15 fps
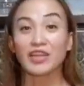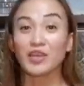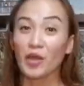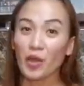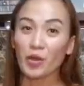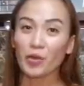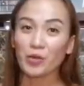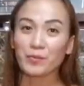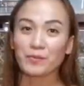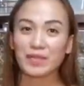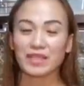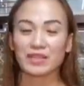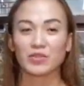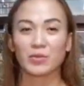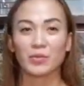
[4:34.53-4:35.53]
I
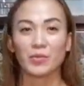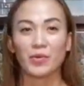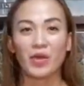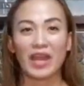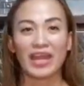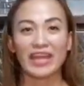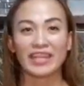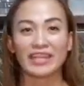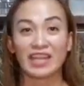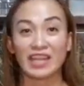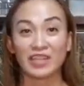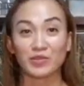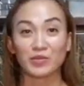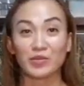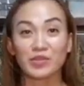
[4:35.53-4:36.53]
hope ito po ay
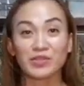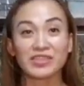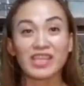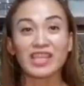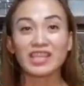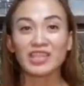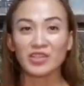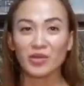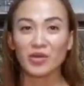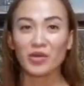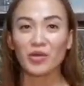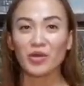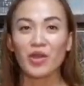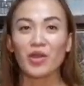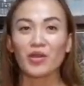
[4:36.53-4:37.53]
nakatulong sa
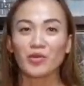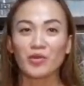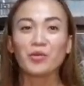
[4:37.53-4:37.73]
inyo